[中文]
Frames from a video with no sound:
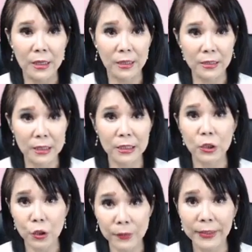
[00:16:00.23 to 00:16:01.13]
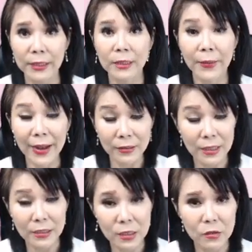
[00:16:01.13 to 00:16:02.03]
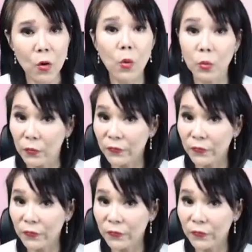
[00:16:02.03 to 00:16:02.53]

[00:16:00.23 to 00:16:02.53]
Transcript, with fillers: 呃这个知名，那么还像是五